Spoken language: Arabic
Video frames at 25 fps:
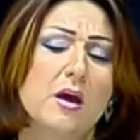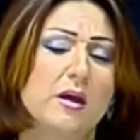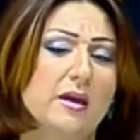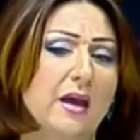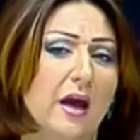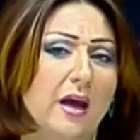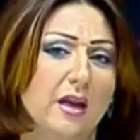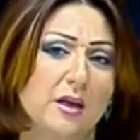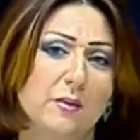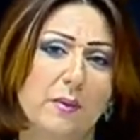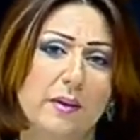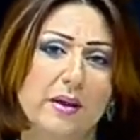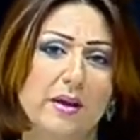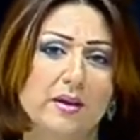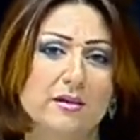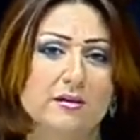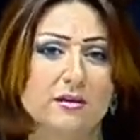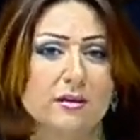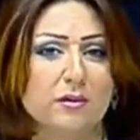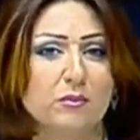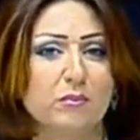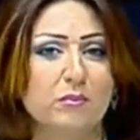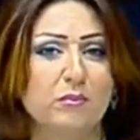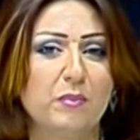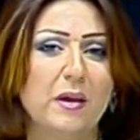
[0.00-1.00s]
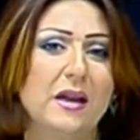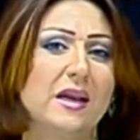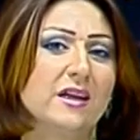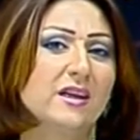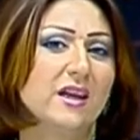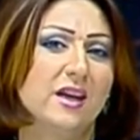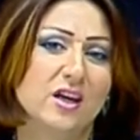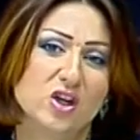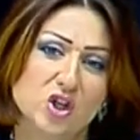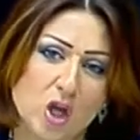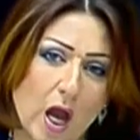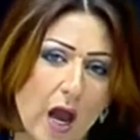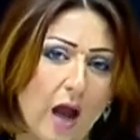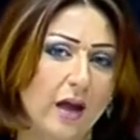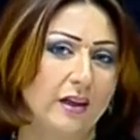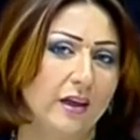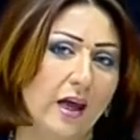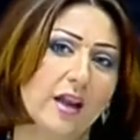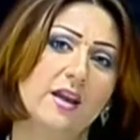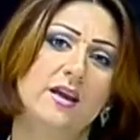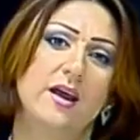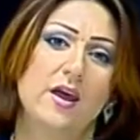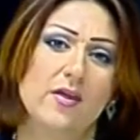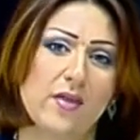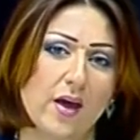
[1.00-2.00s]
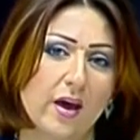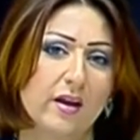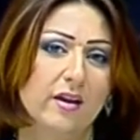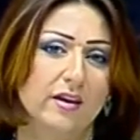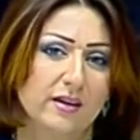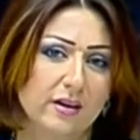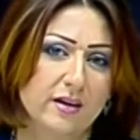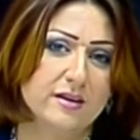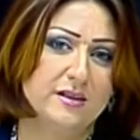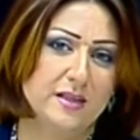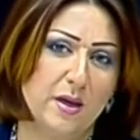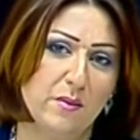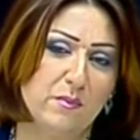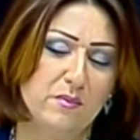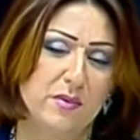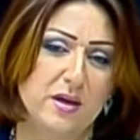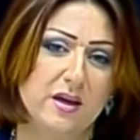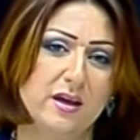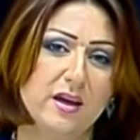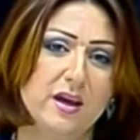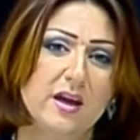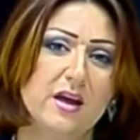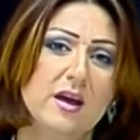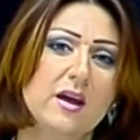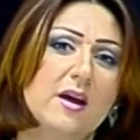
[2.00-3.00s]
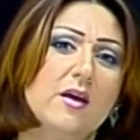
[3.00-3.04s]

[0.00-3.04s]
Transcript: يعني بلد بلد الإشاعات خلي إذا ردنا نسميه